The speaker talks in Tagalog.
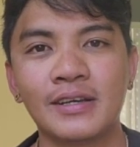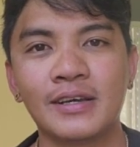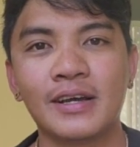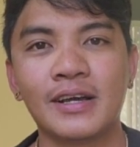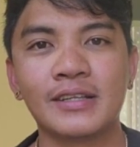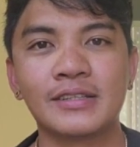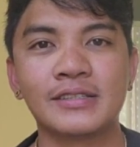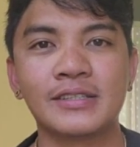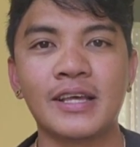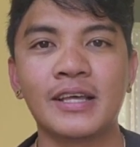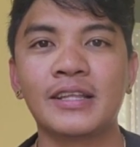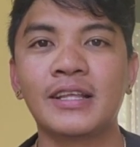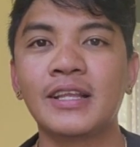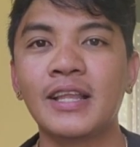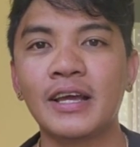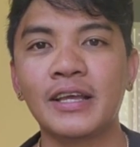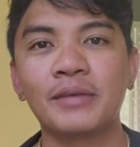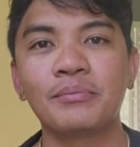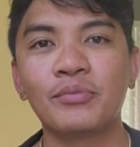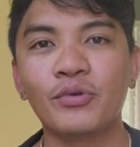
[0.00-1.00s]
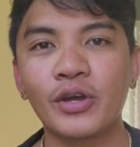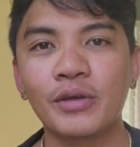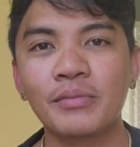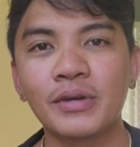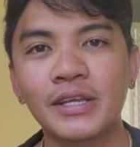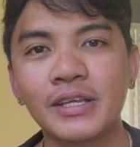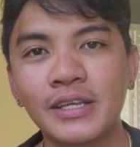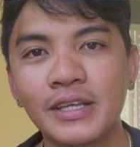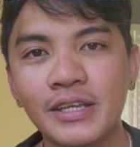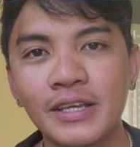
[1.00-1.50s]
At sana lagi po kayo
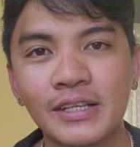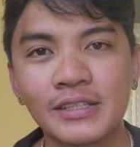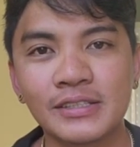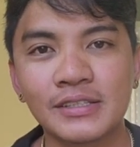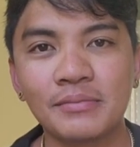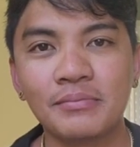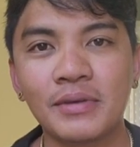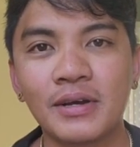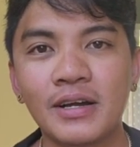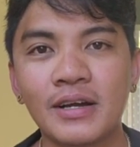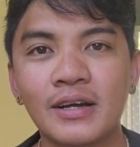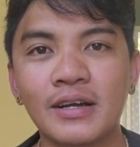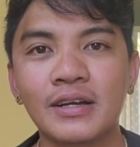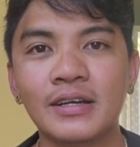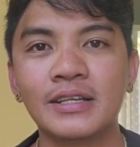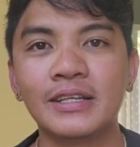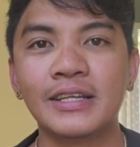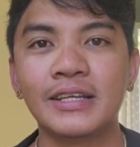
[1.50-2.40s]
mag-iingat sa mga